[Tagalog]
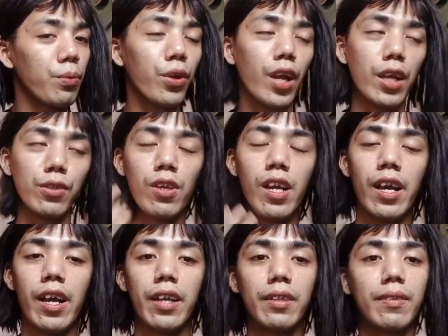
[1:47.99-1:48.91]
burado
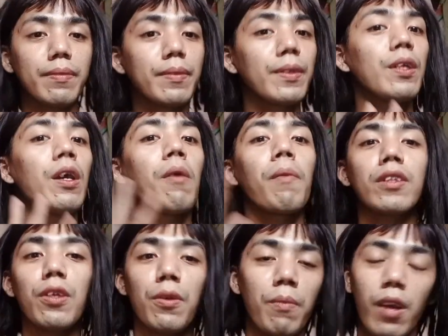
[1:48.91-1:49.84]
lahat
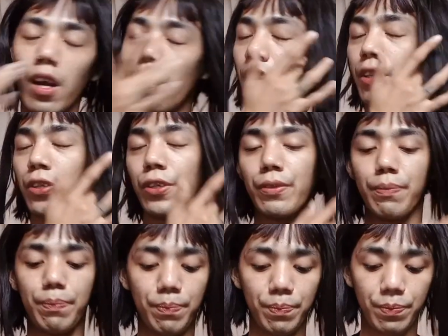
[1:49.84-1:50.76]
pati yung mga ano.